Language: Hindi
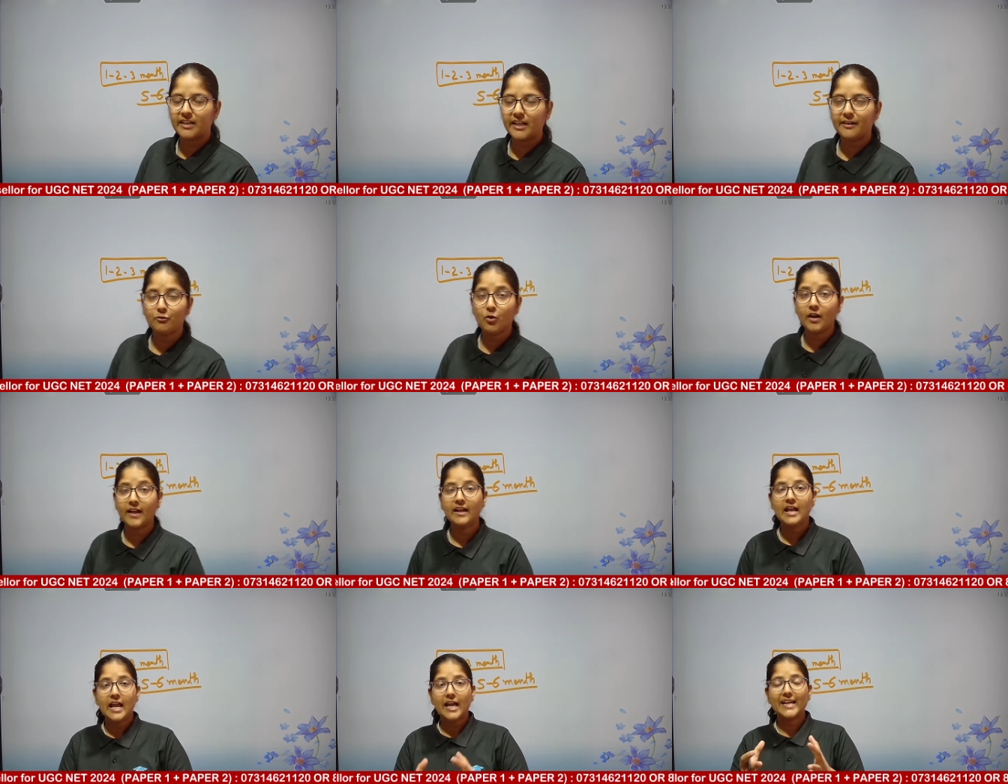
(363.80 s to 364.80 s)
है वो है
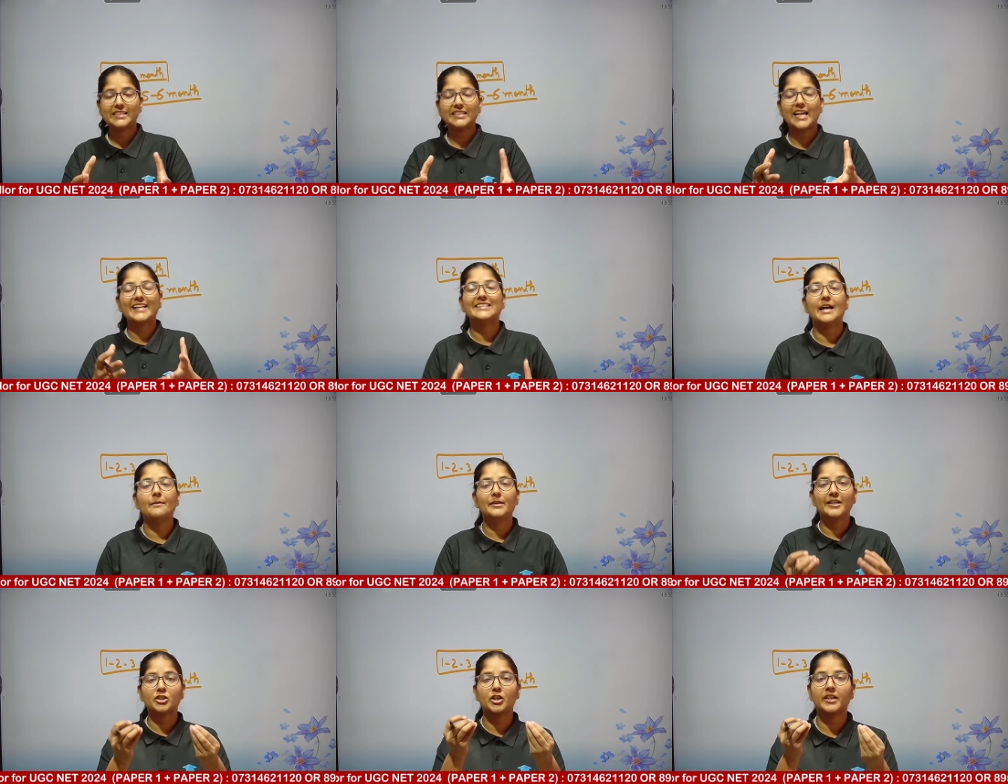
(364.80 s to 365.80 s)
इस
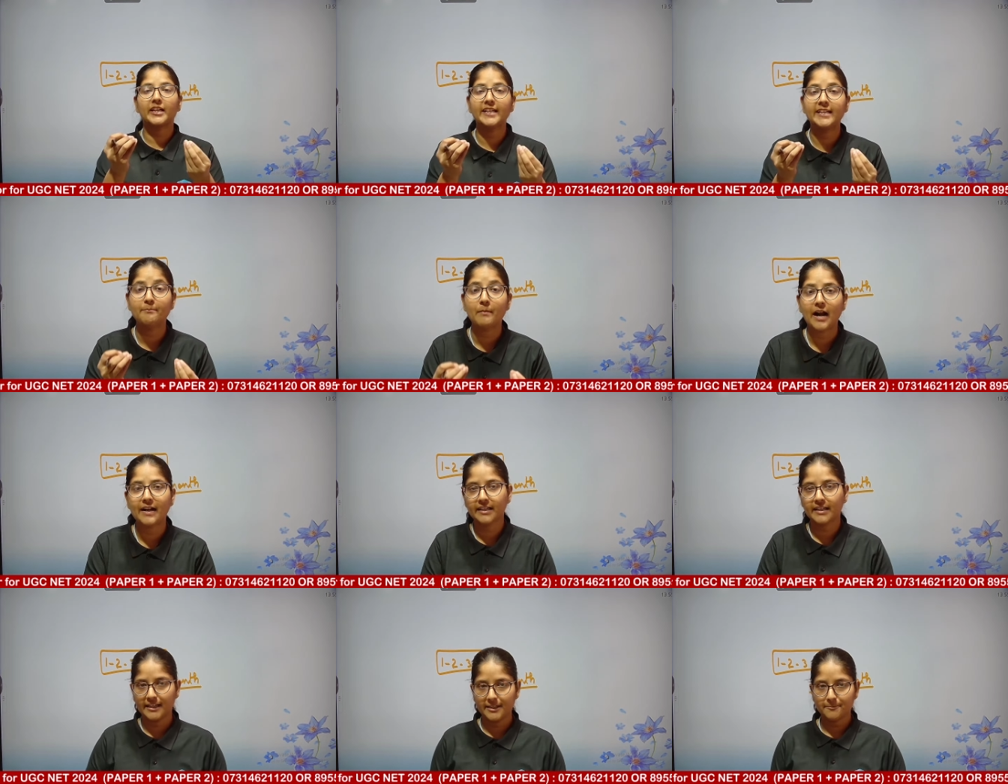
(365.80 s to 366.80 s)
एग्जामिनेशन की डिमांड
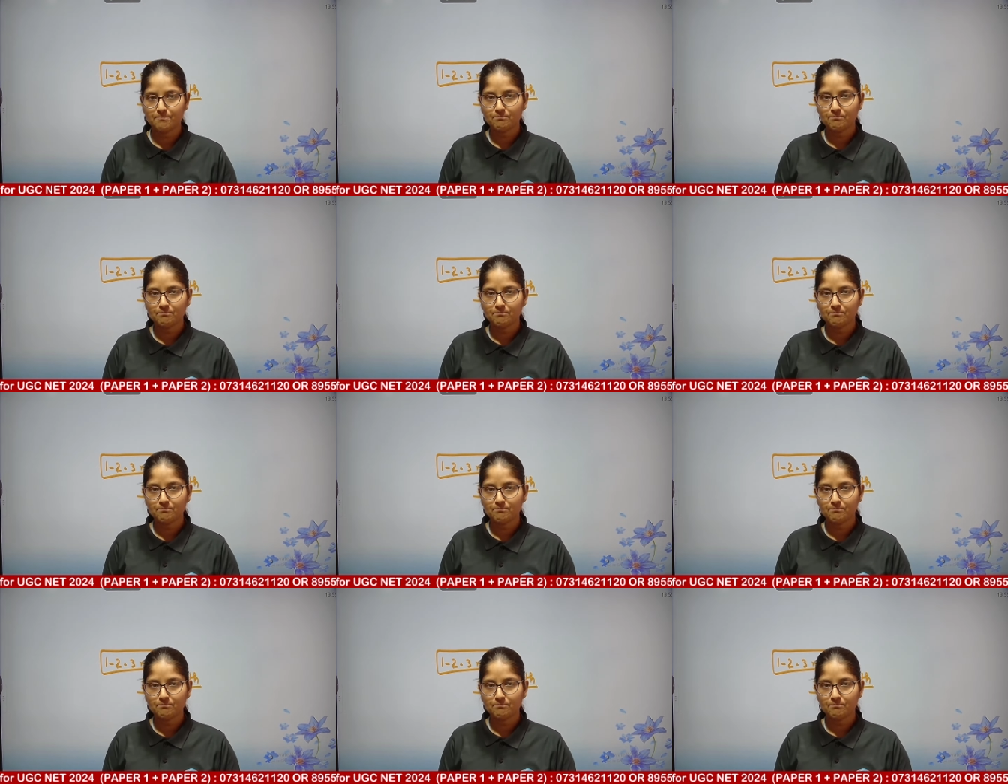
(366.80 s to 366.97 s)
क्या है